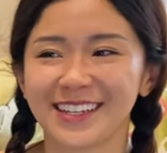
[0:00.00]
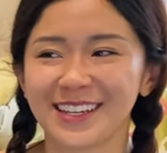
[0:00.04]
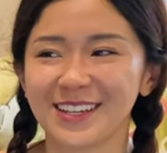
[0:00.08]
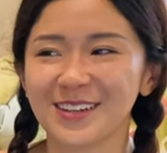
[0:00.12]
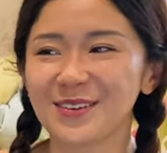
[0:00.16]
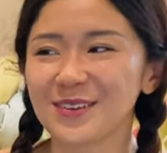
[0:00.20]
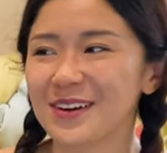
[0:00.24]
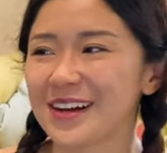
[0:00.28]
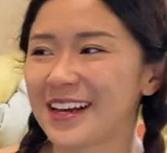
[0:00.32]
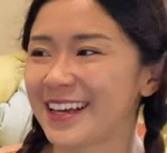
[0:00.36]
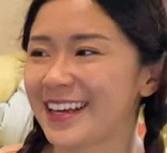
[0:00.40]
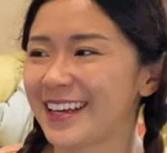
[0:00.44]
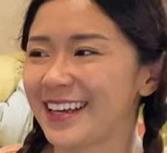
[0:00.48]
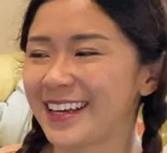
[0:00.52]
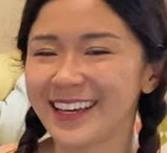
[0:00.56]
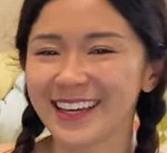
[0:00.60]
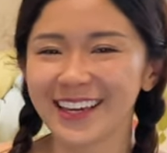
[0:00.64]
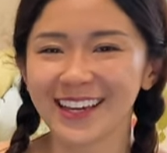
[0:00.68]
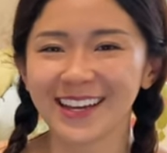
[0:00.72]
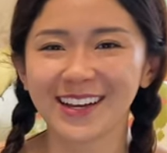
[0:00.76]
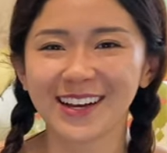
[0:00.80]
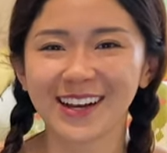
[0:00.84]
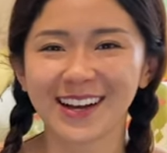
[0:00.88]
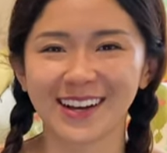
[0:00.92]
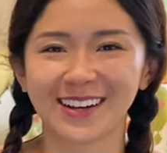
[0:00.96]
因为，
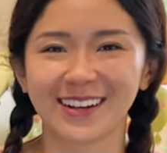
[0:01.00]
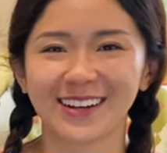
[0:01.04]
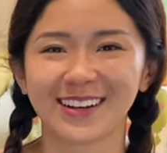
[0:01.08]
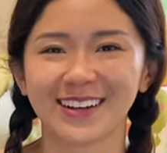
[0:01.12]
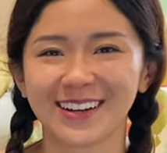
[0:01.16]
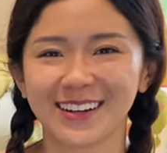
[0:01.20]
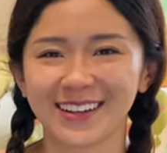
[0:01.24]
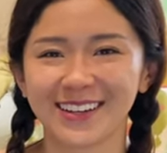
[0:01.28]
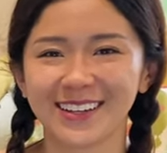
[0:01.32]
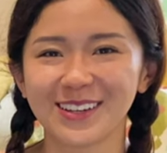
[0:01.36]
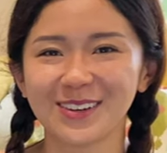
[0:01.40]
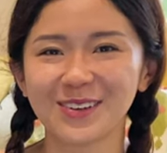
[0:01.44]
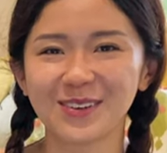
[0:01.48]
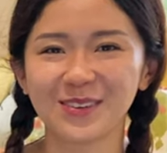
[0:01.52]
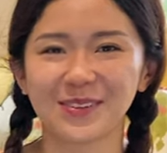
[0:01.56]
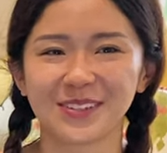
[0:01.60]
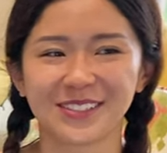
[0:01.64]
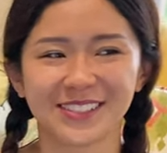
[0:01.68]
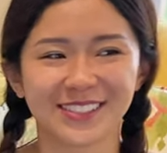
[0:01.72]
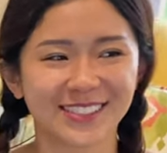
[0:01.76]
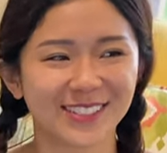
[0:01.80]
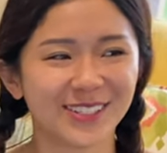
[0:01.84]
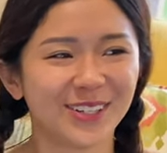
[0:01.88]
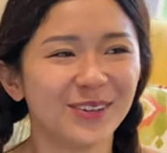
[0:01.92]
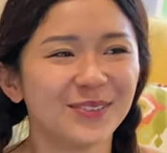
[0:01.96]
呃，因为我平
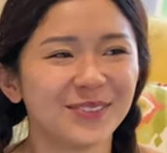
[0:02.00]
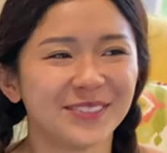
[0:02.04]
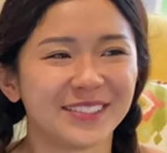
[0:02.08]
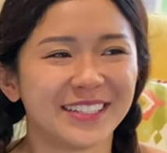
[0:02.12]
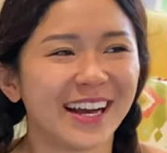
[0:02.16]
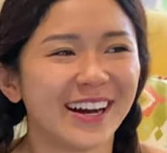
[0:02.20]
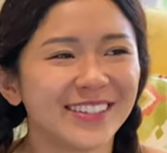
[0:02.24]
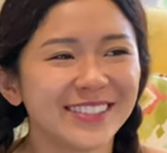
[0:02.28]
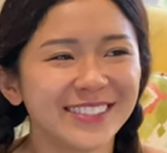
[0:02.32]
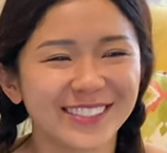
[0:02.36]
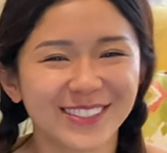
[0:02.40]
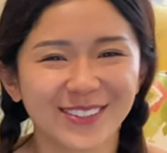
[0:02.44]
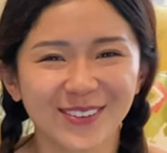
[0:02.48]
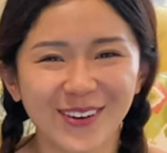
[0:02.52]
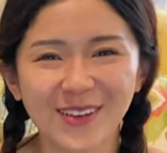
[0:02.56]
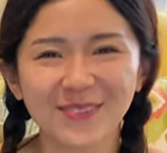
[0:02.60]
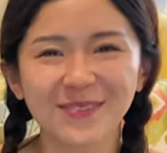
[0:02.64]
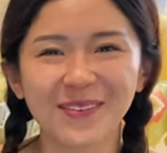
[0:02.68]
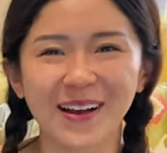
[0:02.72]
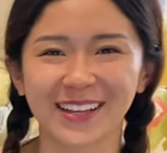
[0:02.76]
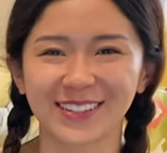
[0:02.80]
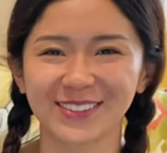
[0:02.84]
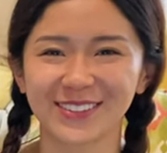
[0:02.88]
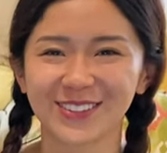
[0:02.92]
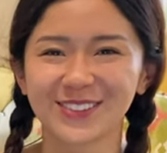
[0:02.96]
时就比较喜欢
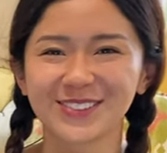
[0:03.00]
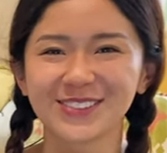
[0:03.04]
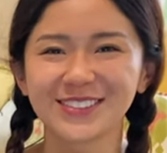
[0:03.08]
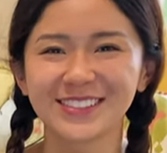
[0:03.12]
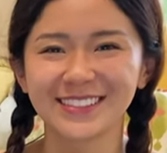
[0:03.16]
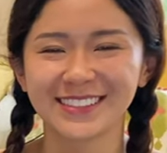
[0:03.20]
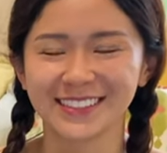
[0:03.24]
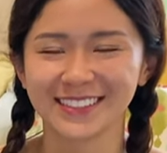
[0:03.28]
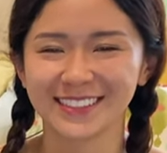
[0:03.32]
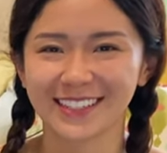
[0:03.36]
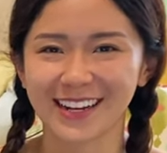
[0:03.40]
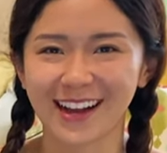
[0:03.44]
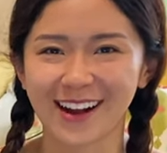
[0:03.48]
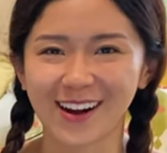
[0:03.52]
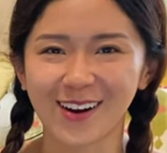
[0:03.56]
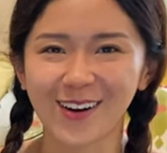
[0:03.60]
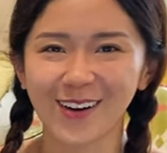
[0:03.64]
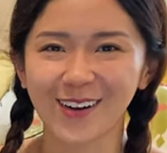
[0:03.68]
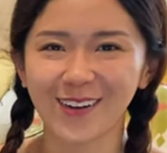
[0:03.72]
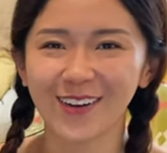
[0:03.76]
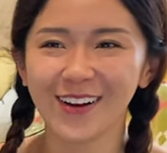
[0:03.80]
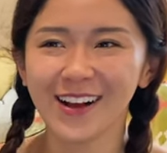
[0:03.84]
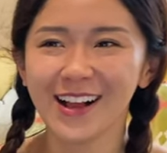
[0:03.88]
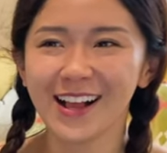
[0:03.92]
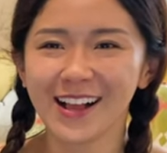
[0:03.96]
买东西，然
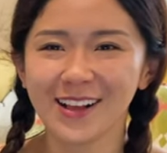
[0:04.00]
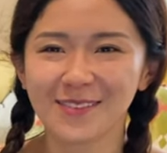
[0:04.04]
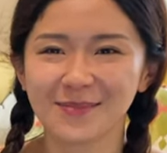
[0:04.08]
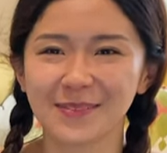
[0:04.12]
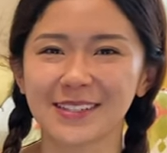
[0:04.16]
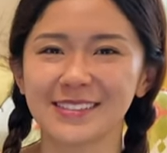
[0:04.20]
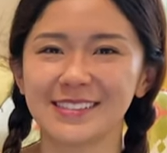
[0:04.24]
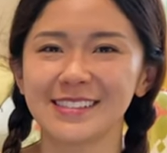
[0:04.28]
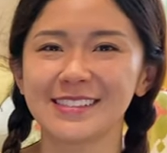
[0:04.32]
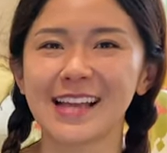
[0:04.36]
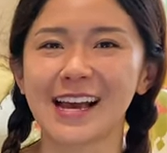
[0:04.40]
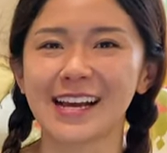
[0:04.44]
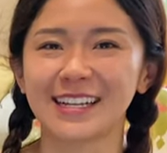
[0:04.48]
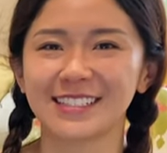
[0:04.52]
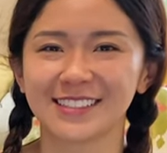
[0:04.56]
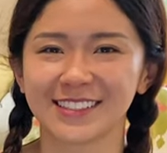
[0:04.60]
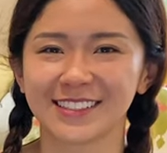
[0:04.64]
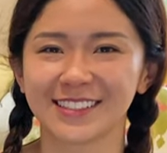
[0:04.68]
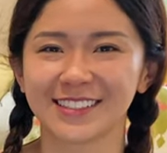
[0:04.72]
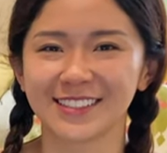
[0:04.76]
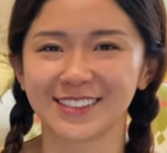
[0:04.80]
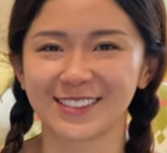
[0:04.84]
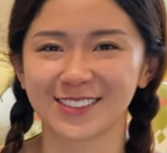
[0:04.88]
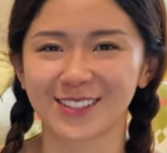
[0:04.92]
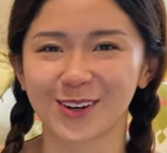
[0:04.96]
后每次打折
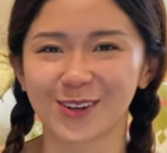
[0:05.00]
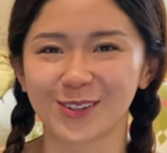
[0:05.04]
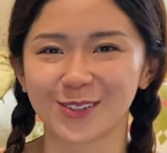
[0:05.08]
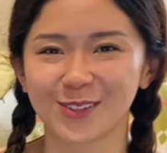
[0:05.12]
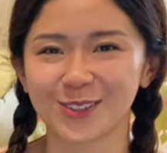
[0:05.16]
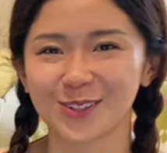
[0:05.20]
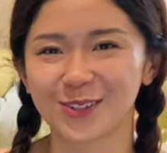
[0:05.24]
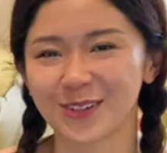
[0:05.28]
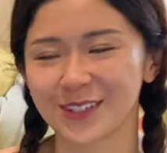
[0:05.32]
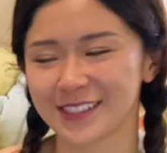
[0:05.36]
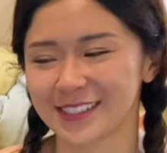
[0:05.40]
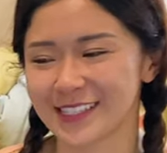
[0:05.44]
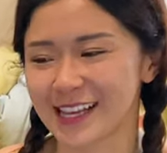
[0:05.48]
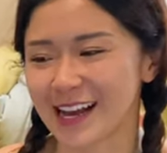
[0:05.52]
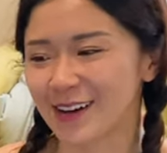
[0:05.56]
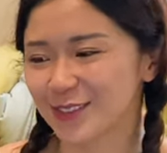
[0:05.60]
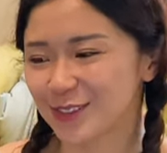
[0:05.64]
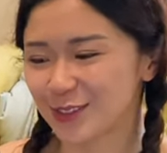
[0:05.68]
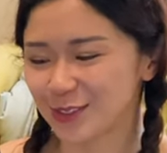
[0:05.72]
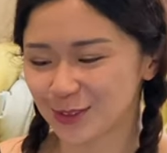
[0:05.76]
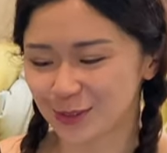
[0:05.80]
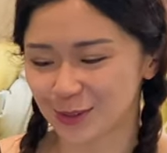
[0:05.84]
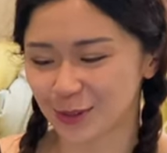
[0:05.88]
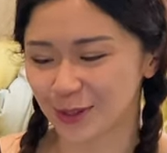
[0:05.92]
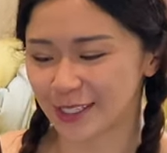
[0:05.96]
的时候就会想要
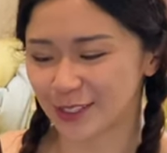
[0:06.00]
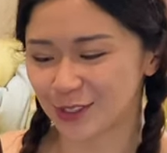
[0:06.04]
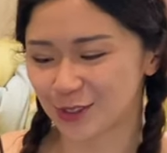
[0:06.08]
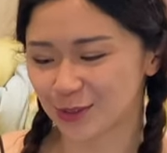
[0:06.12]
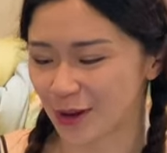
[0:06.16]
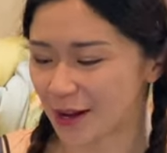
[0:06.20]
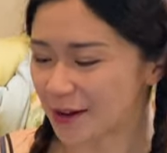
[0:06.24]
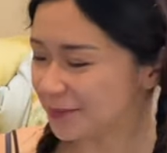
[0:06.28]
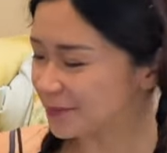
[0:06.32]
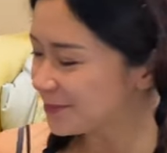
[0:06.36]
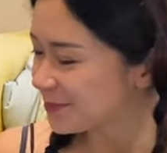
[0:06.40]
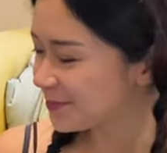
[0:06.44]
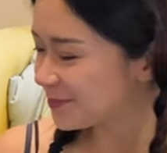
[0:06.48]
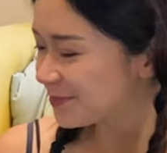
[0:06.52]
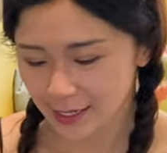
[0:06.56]
去囤一双。